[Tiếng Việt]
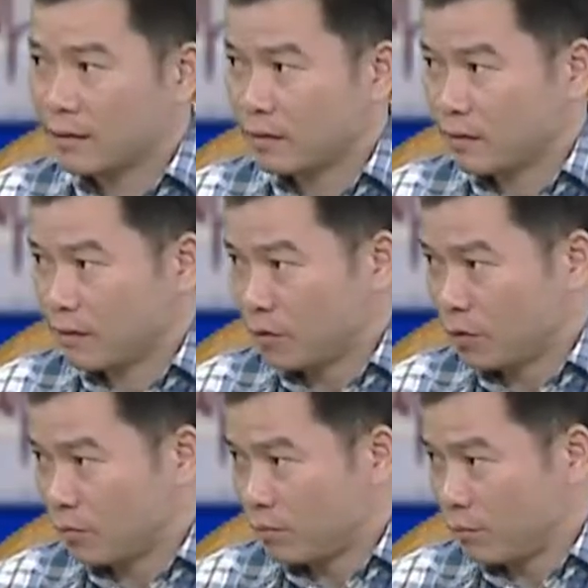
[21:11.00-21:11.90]
bị
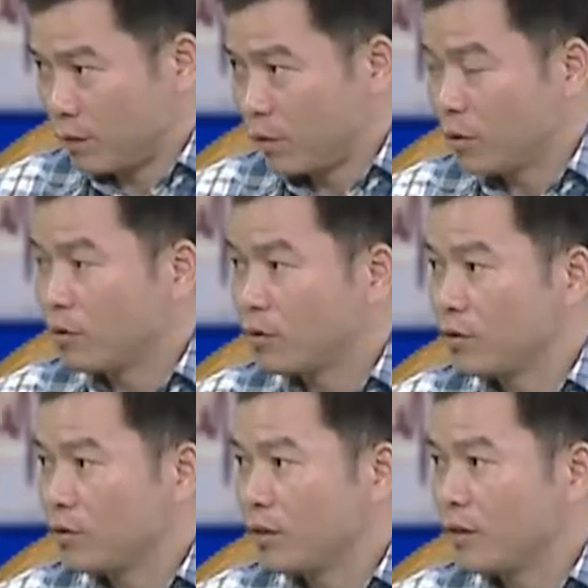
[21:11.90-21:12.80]
mũi đốt, mũi, sốt huyết
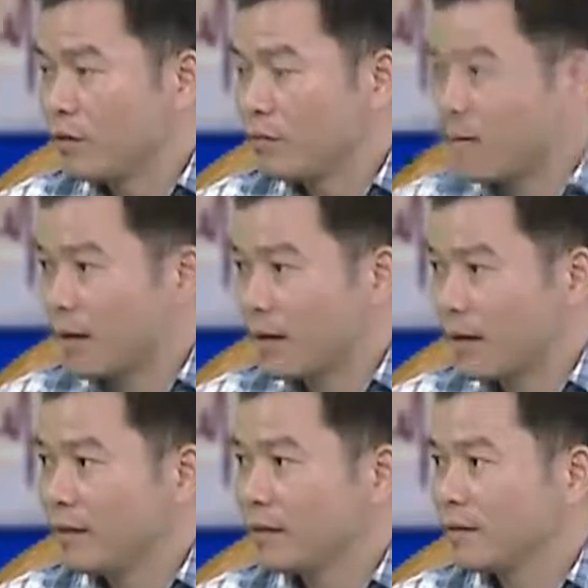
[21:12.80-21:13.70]
đốt cho đến lúc mà
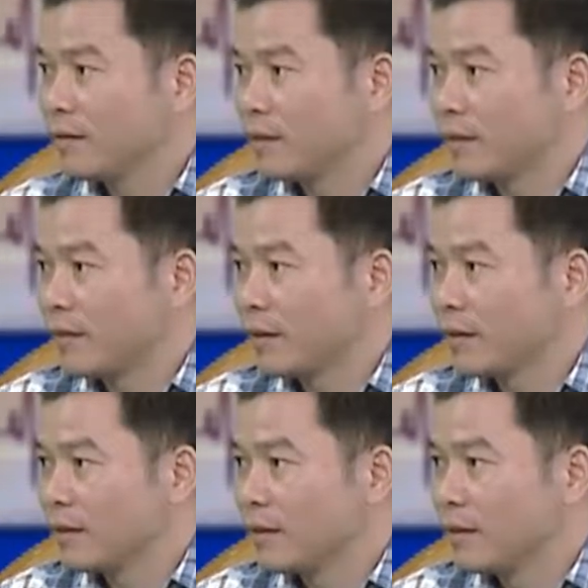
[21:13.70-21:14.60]
hết bệnh. Dạ vâng.
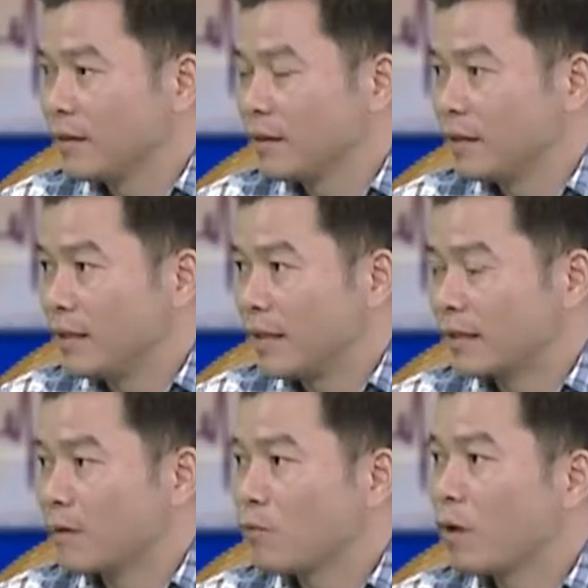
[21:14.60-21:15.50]
Thì
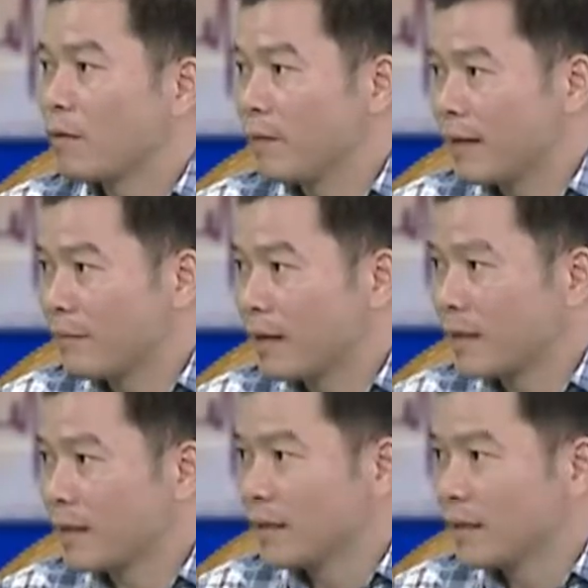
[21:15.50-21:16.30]
là trong khoảng 15 ngày. 10